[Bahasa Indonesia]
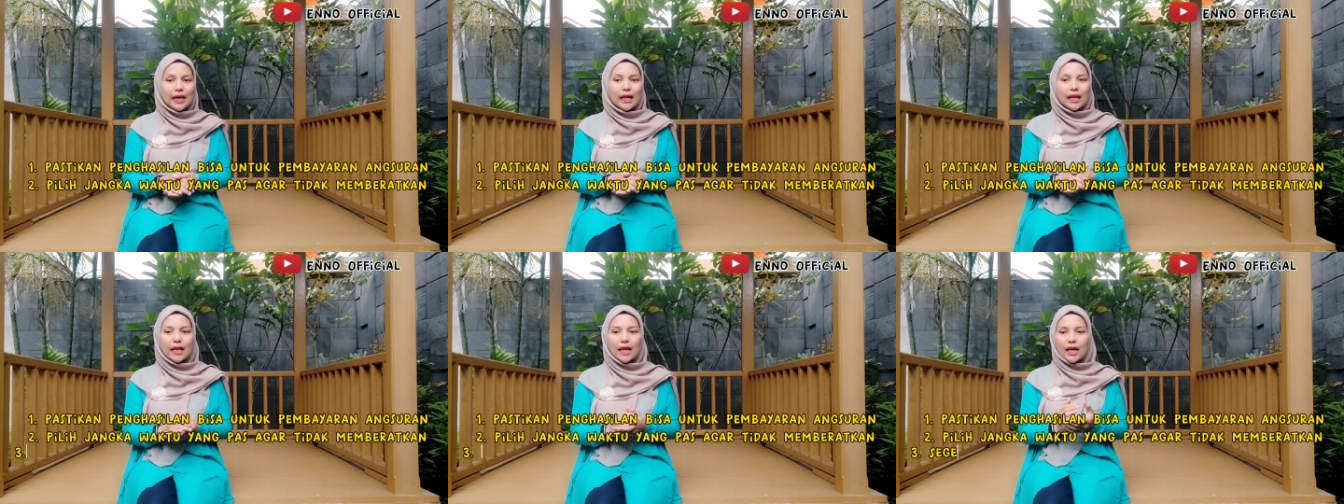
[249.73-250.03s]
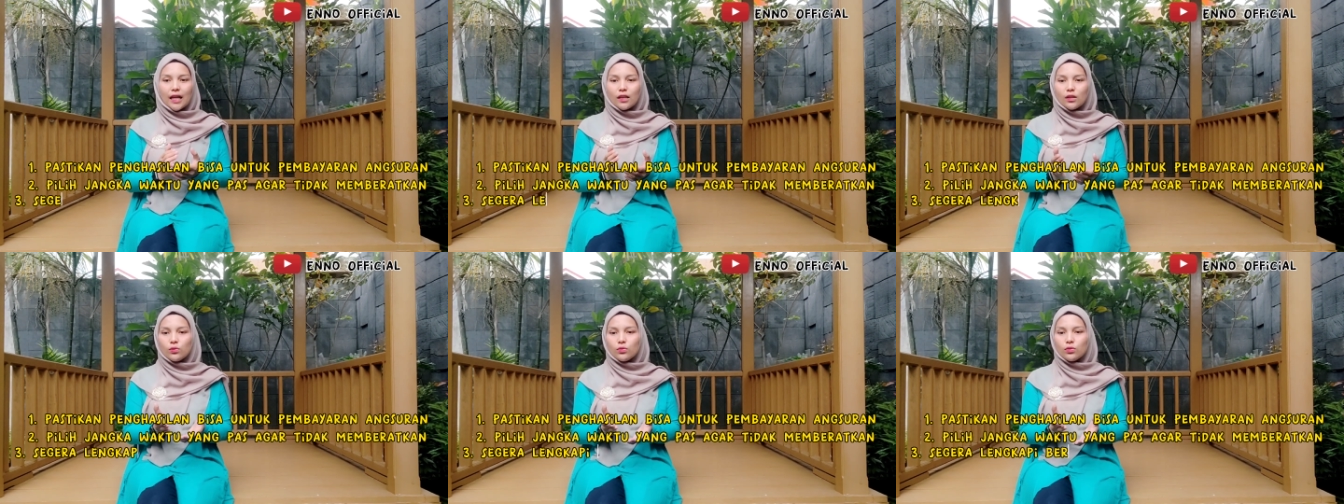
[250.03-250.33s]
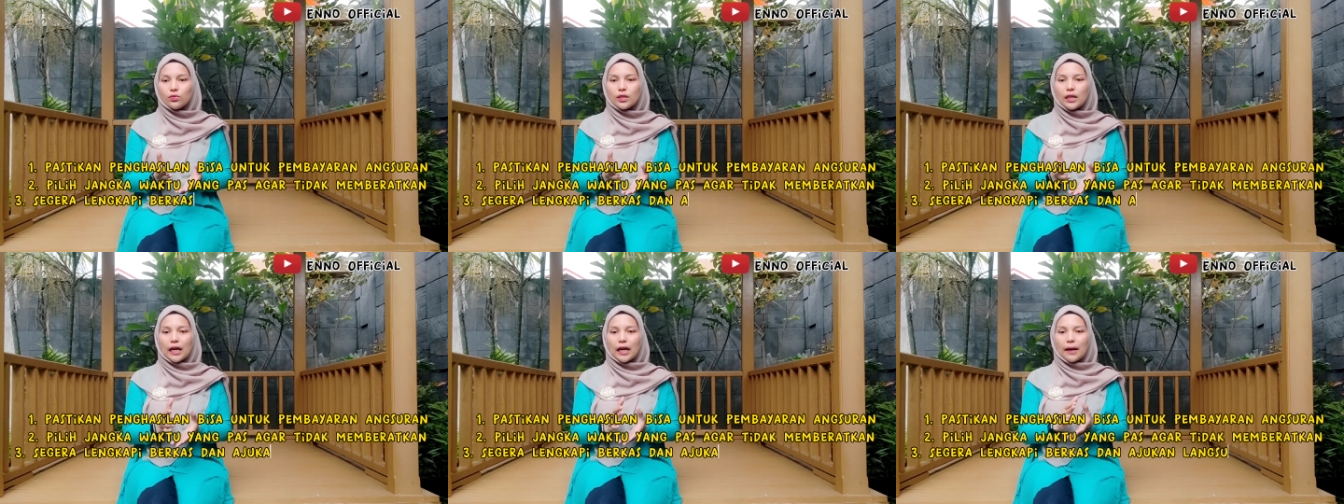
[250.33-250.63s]

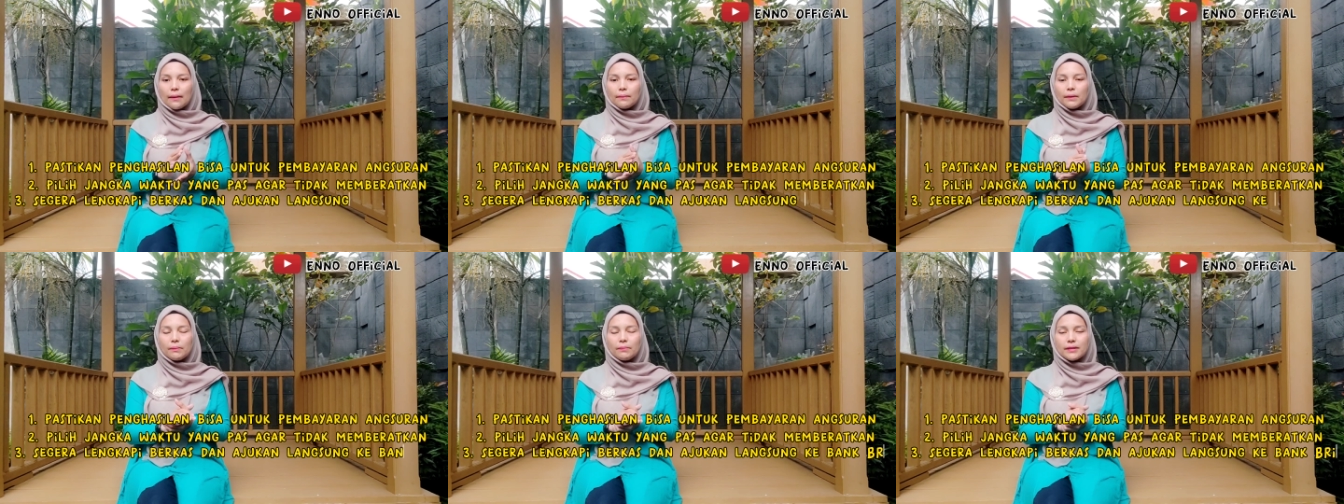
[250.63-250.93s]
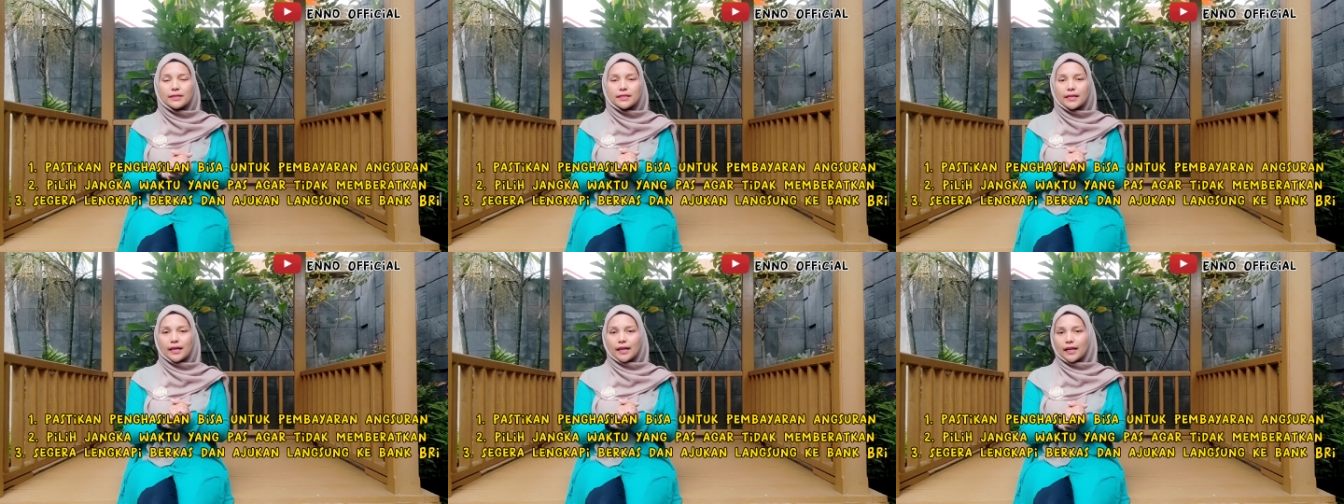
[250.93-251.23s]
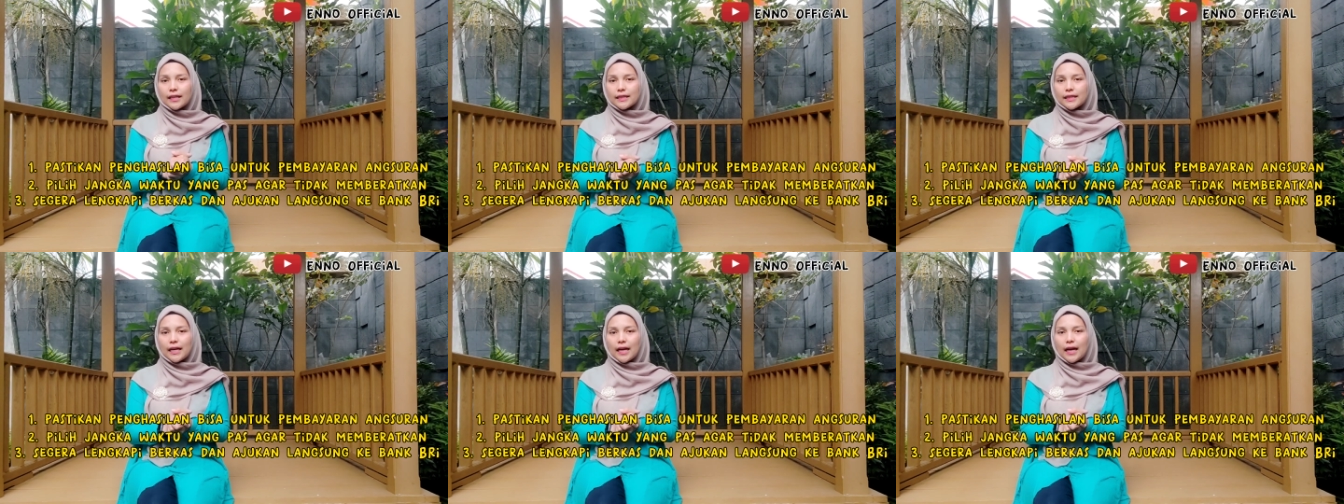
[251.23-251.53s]
Lalu lengkapi
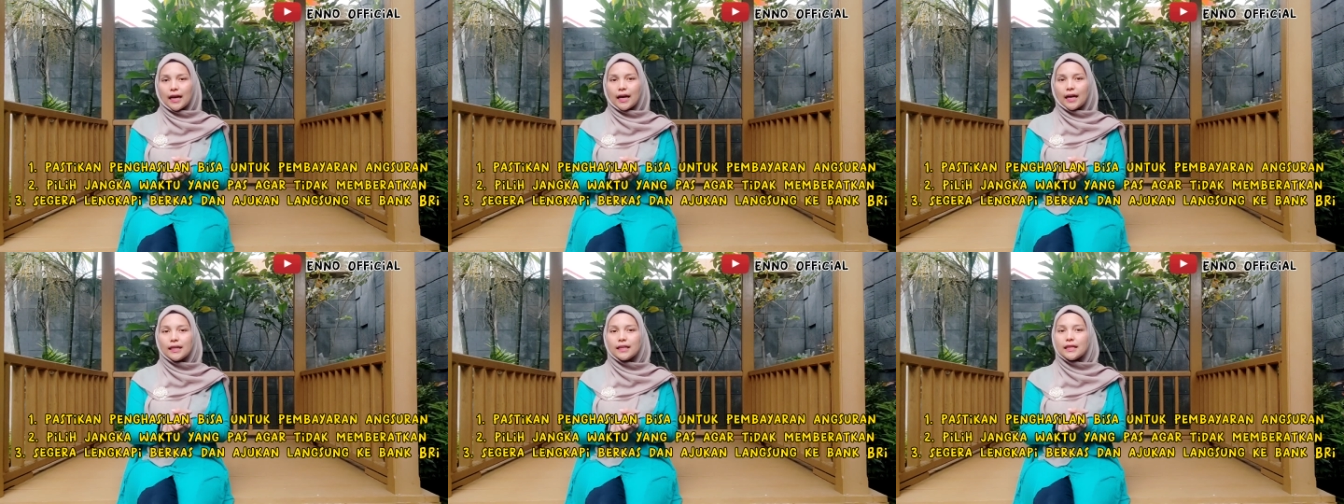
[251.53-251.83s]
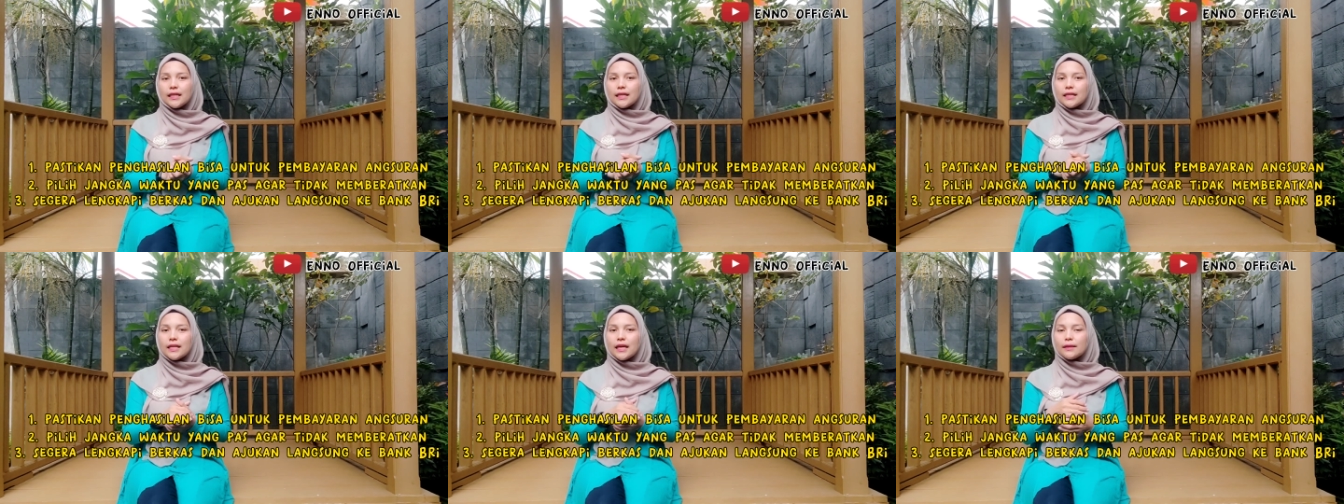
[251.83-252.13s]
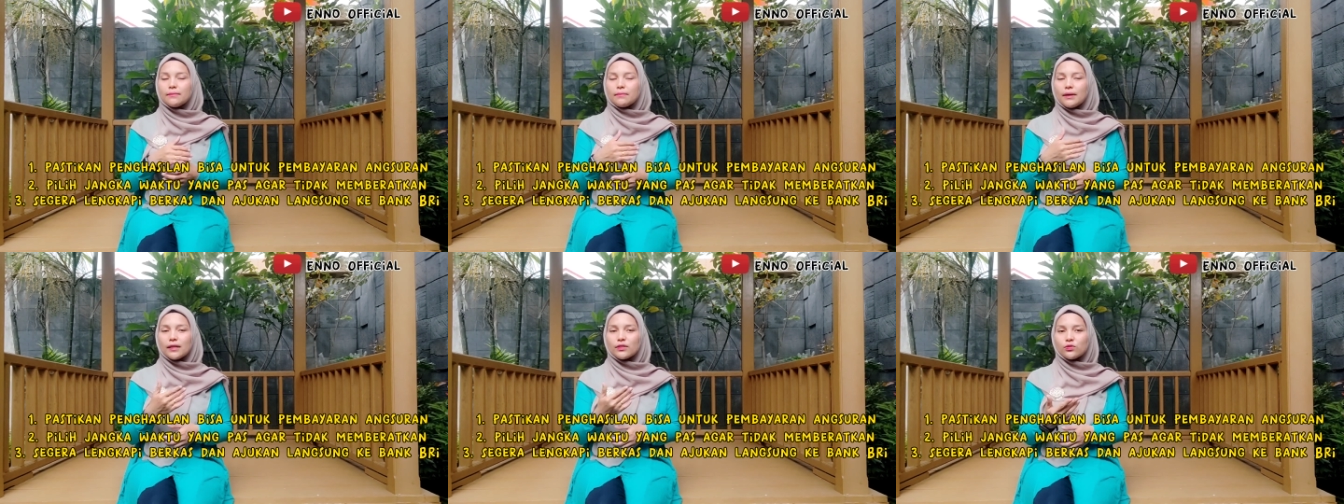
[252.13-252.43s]
persyaratan
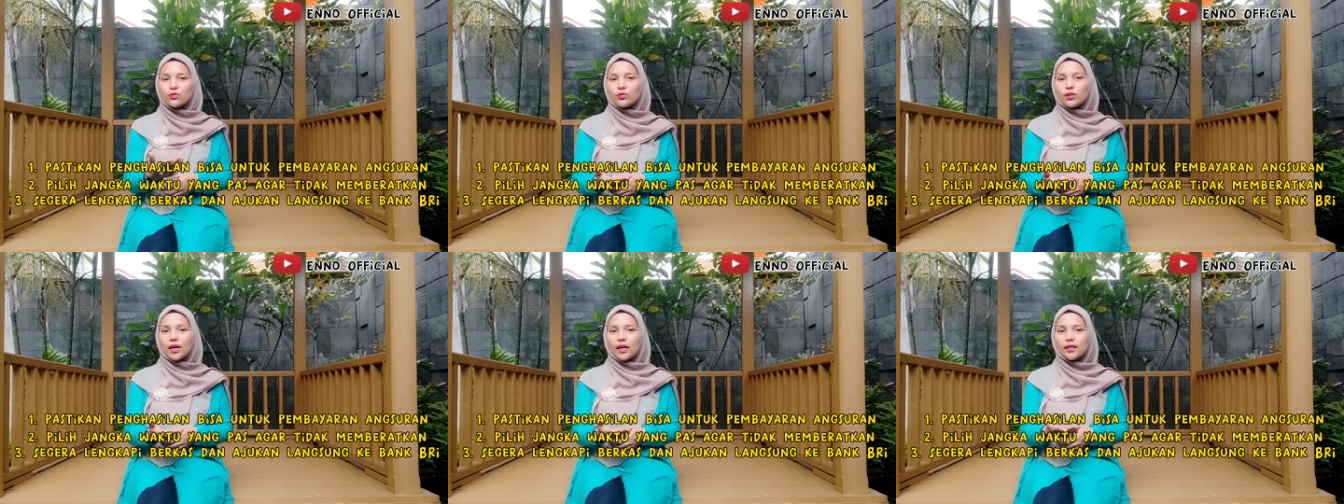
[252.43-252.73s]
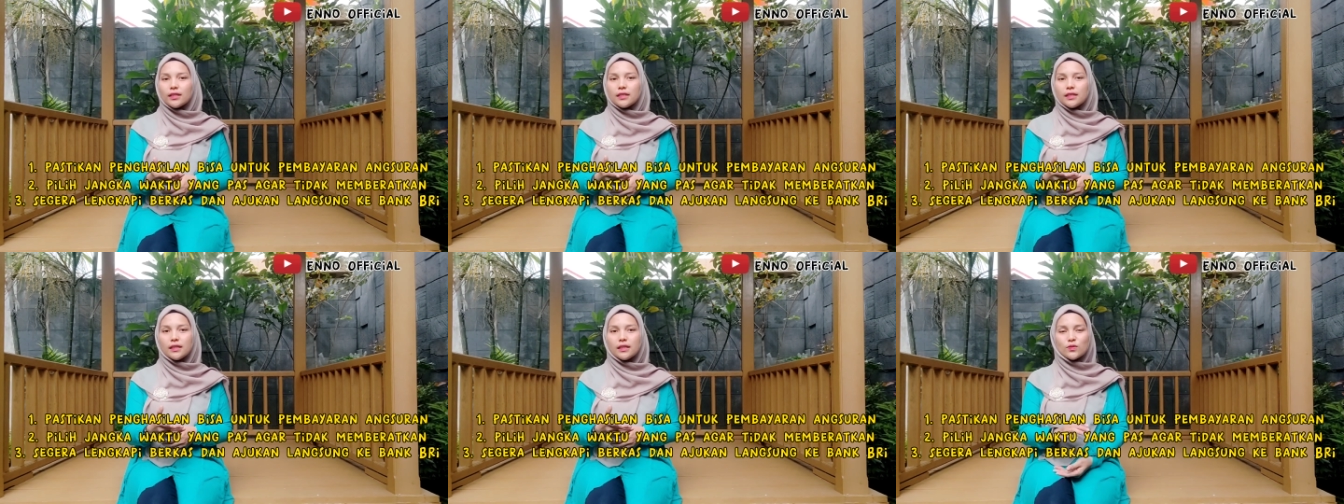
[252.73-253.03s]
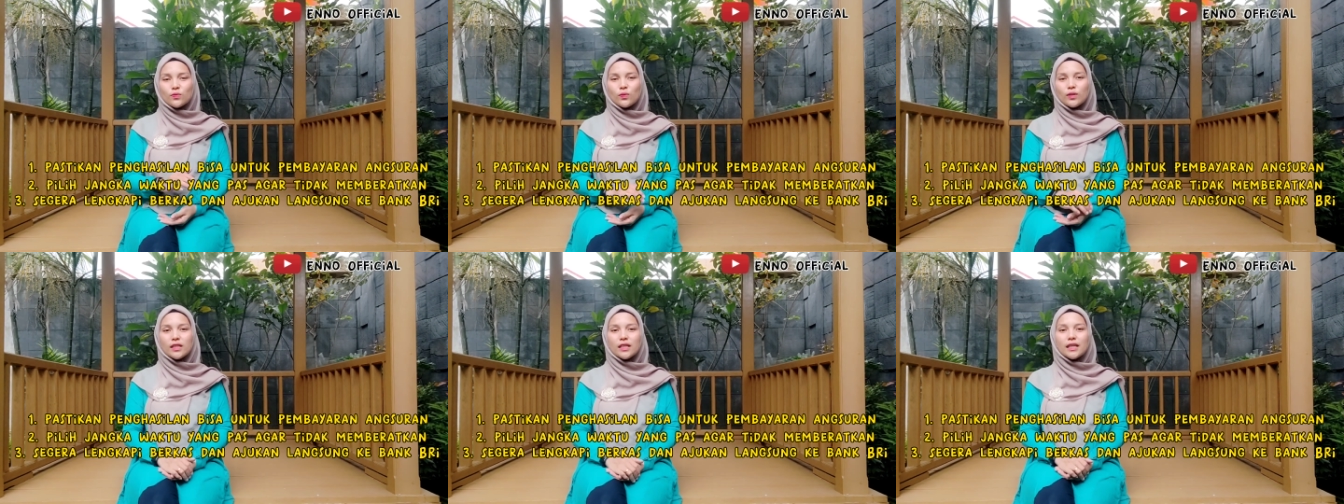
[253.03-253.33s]
dan masukkan
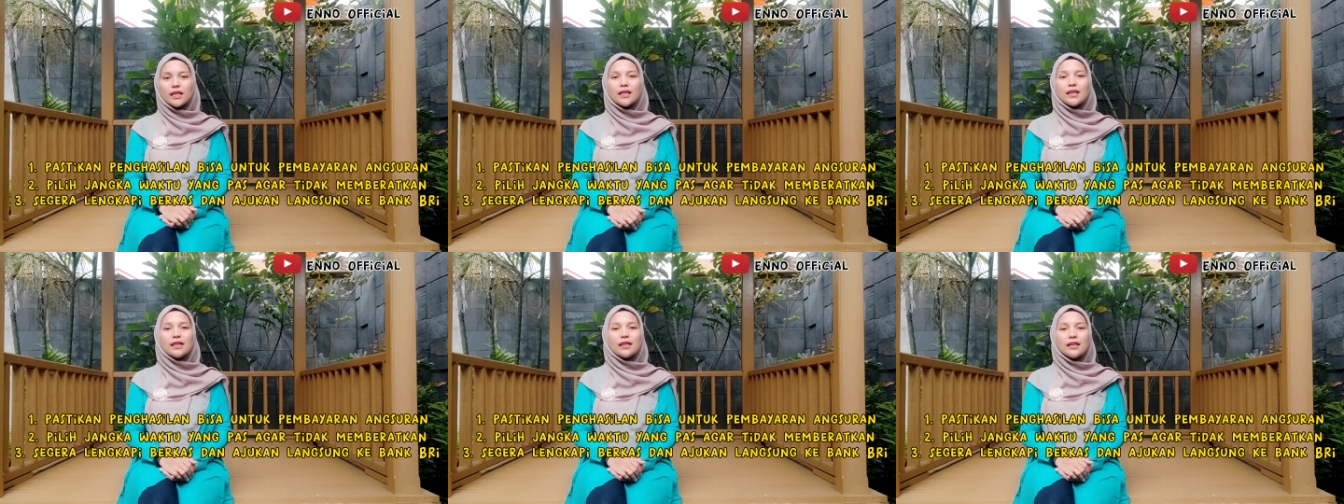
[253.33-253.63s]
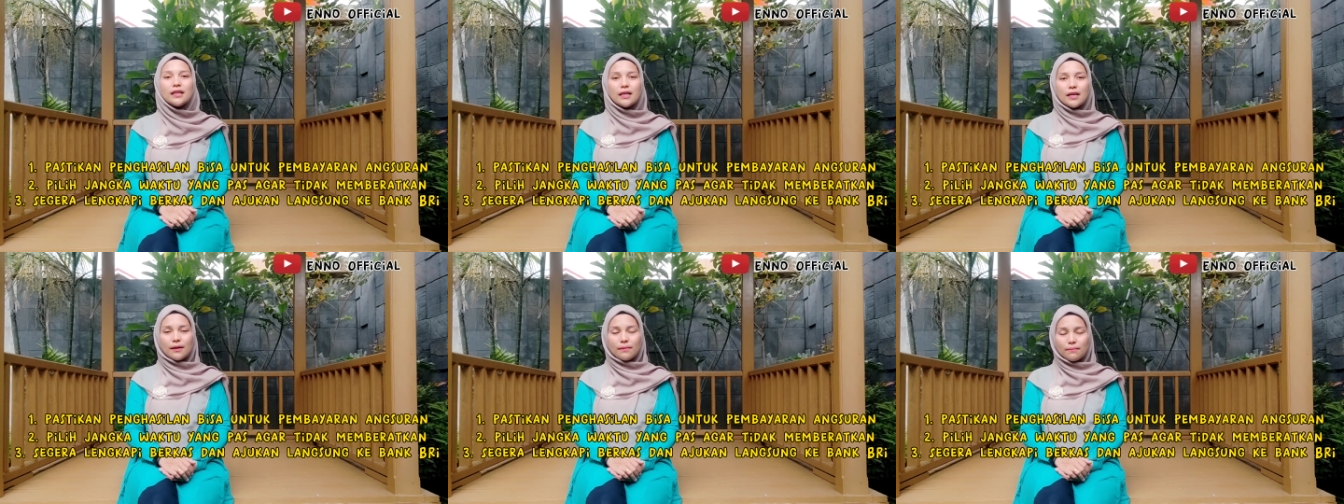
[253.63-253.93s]
langsung ke